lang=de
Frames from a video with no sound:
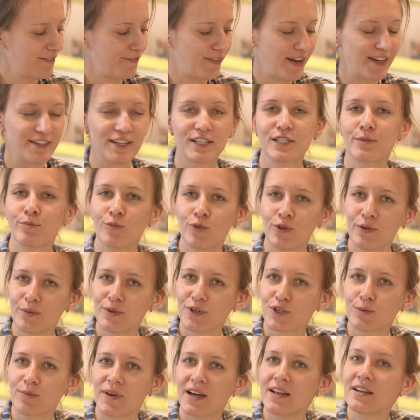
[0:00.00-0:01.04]
weil das
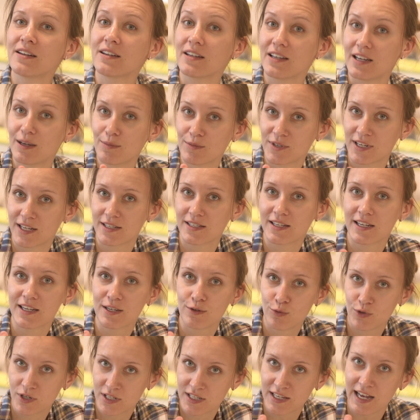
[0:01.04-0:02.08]
Möbiusband eben tatsächlich
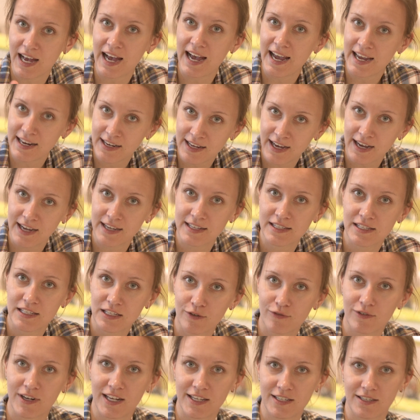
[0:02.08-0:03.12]
nur diese eine
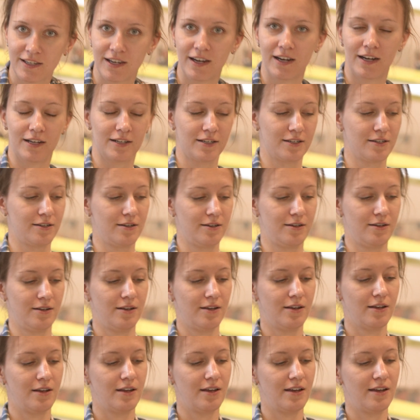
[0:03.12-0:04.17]
einzige Fläche hat.
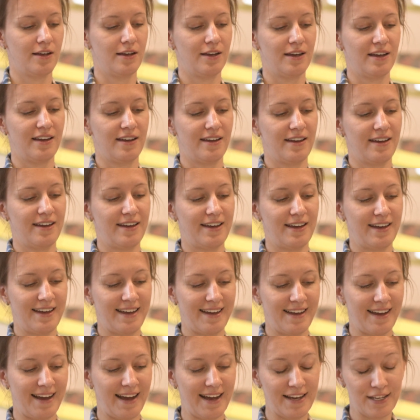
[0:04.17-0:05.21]

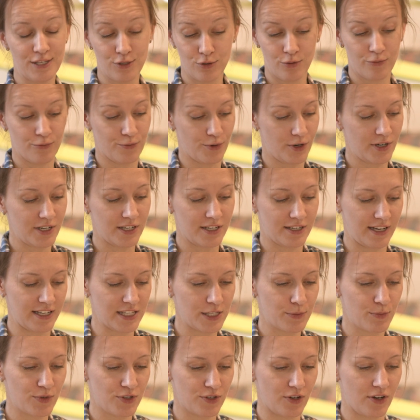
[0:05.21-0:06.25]
Also wirklich
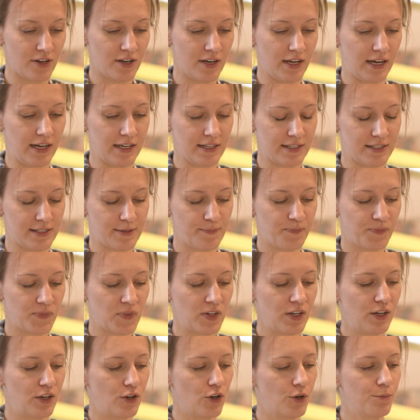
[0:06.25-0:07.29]
ganz besonders.
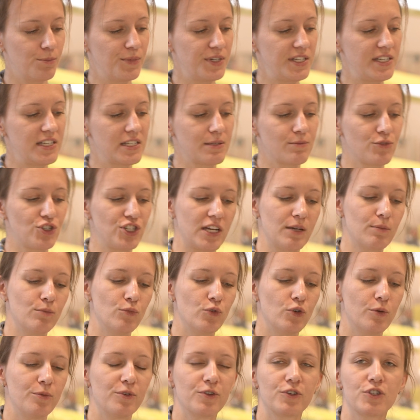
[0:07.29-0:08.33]
Und mit diesem schicken
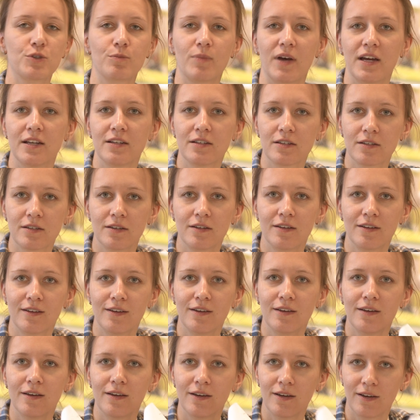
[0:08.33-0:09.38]
Möbiusband
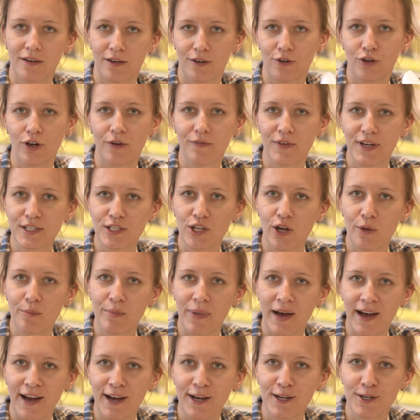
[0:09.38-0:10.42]
können wir jetzt noch ein
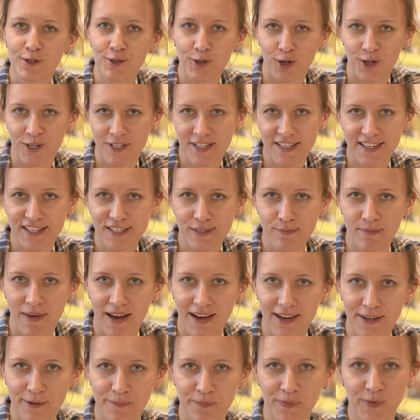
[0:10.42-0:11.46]
paar tolle Tricks
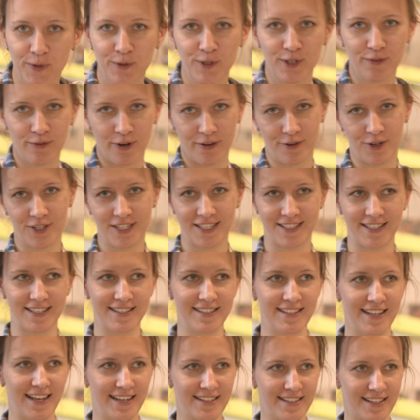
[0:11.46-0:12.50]
machen. Und die wollen wir euch jetzt
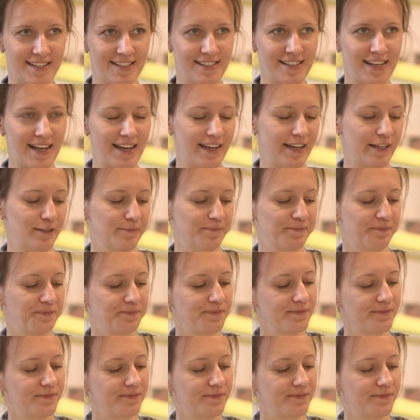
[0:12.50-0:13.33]
als nächstes zeigen.